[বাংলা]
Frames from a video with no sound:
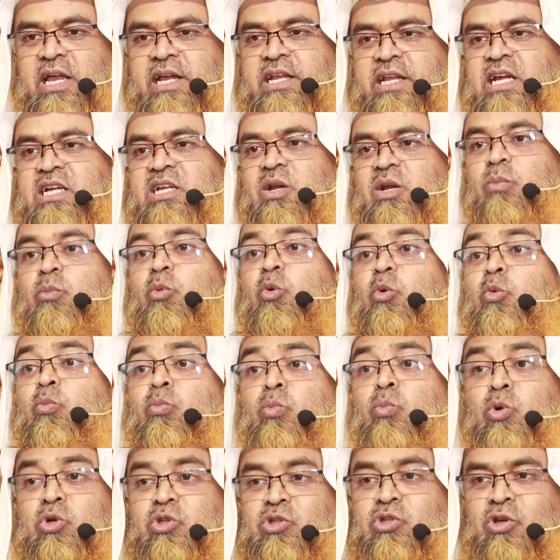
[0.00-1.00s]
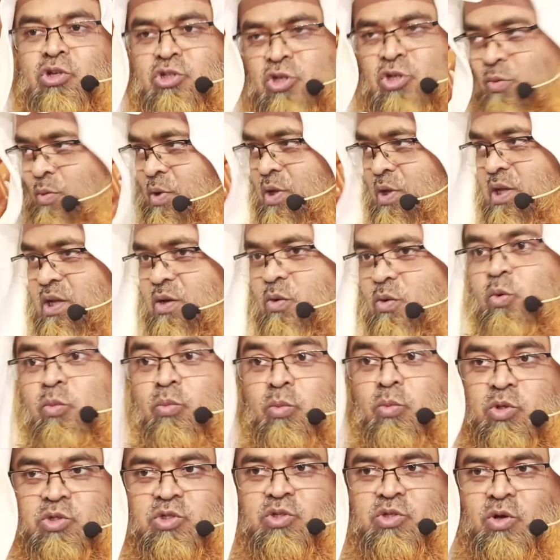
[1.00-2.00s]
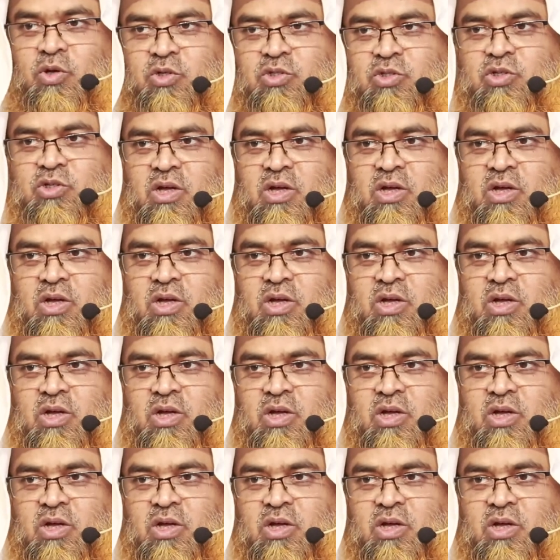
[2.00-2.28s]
এটা একটা উন্মুক্ত সময় উন্মুক্ত